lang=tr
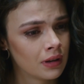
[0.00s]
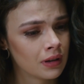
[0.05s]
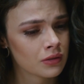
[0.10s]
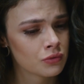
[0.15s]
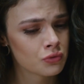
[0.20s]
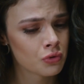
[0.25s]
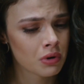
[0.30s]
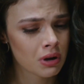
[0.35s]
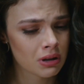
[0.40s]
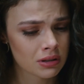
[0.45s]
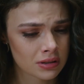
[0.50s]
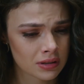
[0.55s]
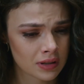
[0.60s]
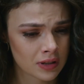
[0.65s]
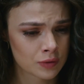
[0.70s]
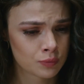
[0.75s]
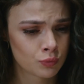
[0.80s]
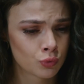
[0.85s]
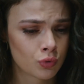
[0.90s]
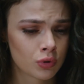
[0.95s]
Çok
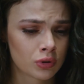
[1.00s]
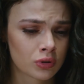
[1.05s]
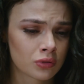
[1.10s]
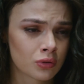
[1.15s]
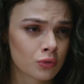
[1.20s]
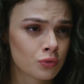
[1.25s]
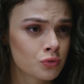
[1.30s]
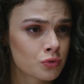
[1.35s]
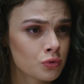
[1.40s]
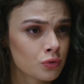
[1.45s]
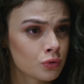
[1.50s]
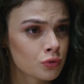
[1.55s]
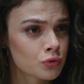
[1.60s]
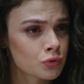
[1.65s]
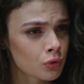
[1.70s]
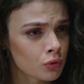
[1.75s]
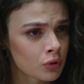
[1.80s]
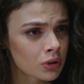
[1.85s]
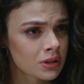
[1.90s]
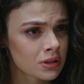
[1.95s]
hassas bu konuda. Üzülür
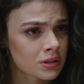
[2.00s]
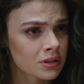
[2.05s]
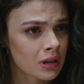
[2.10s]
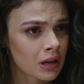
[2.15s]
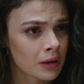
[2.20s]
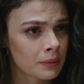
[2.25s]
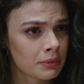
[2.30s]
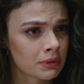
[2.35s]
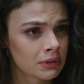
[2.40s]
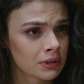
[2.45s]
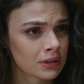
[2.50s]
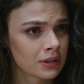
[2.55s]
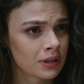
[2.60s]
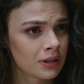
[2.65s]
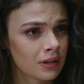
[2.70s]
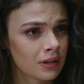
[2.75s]
sonra kızar bana da.